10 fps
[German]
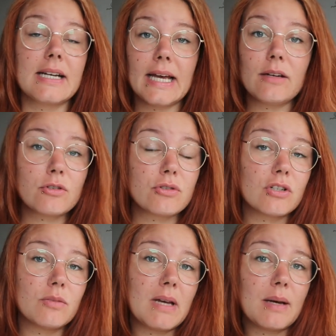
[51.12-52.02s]

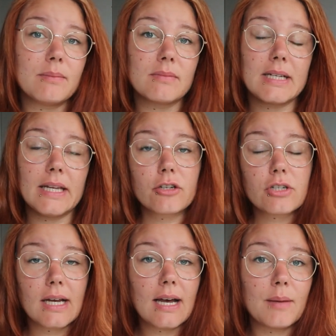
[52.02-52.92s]
Kleidungsstücke mehr im
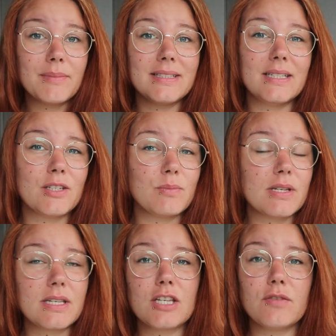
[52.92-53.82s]
Kleiderschrank haben, in denen ich
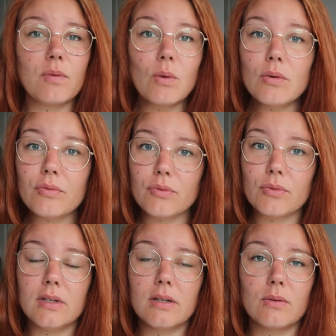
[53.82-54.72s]
mich nicht
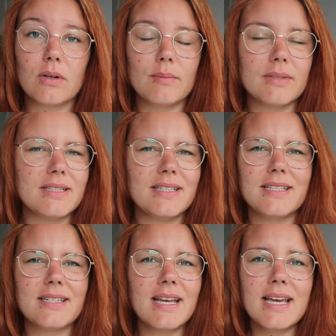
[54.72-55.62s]
wohlfühle oder mit denen
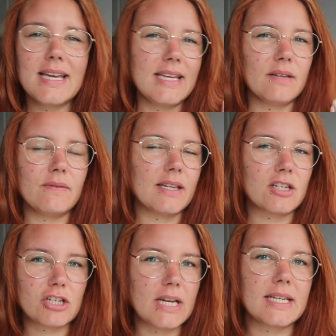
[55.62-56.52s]
ich
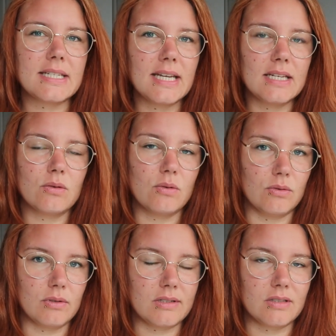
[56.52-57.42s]
irgendwelche schlechten
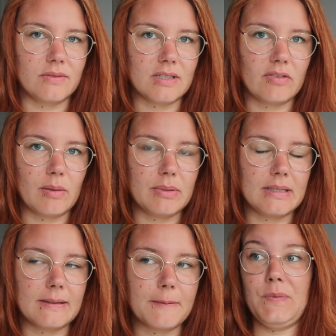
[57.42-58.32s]
Erinnerungen oder sowas
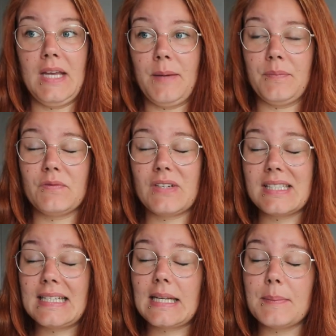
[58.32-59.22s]
verbinde. Ja,
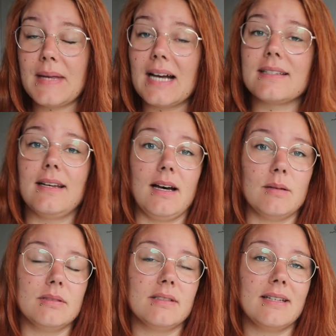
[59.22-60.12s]
was ich gemerkt
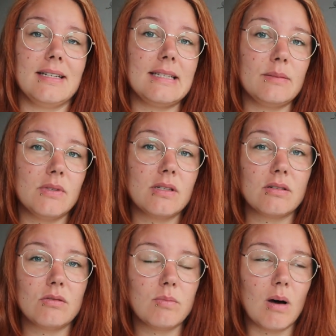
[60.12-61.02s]
habe, seitdem
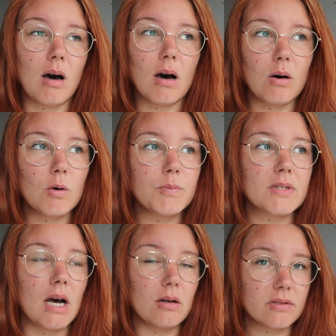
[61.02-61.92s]
ich
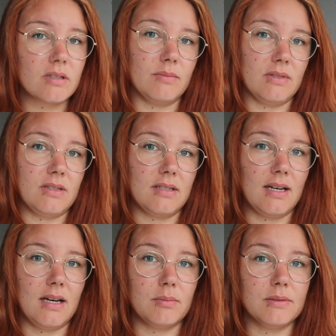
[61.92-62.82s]
überhaupt
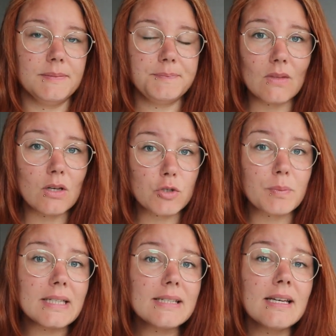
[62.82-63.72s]
ausgemistet habe,
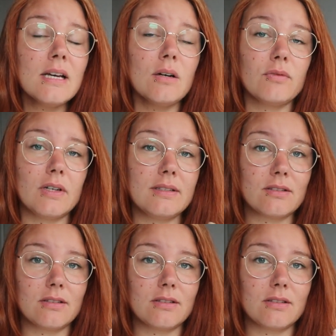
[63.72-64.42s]
sprich von